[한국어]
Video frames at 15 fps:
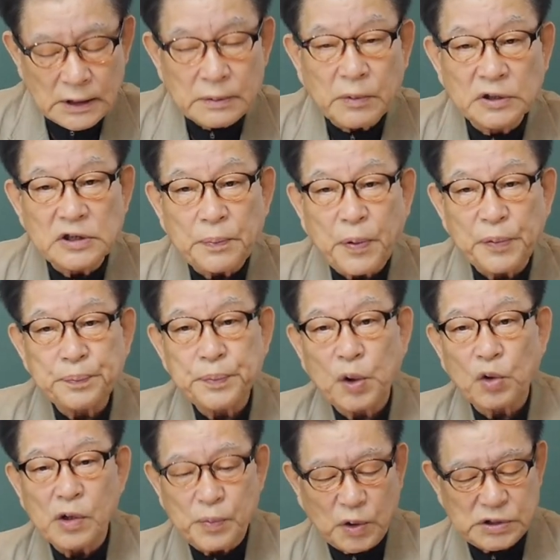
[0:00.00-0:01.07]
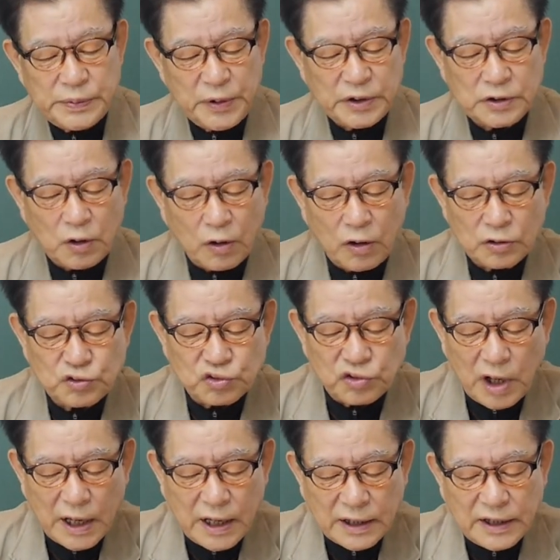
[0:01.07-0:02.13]
먼저 표를 보시면요,
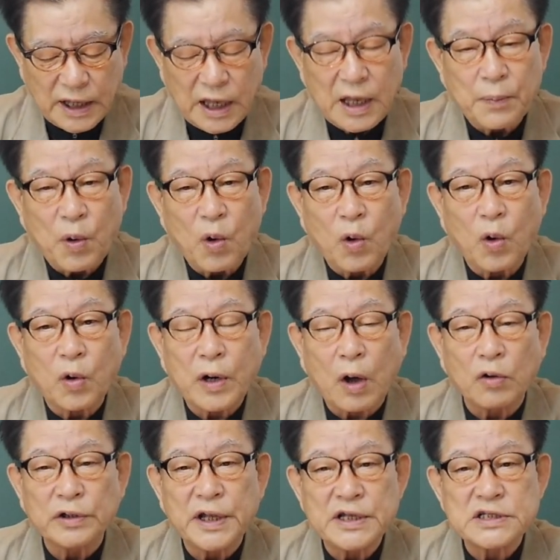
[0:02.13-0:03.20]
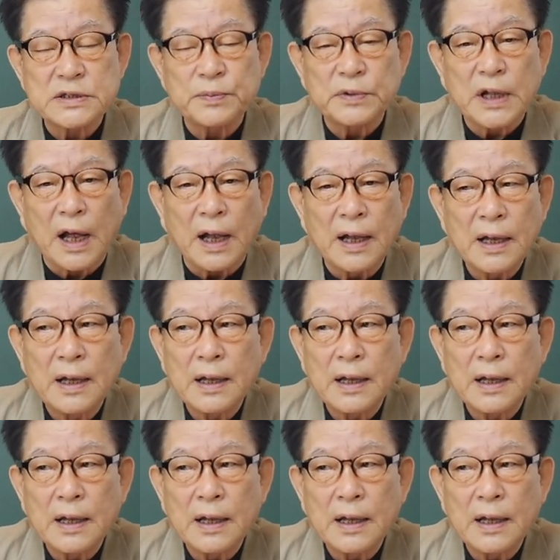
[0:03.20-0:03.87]
주나라 계보라고 되어 있습니다.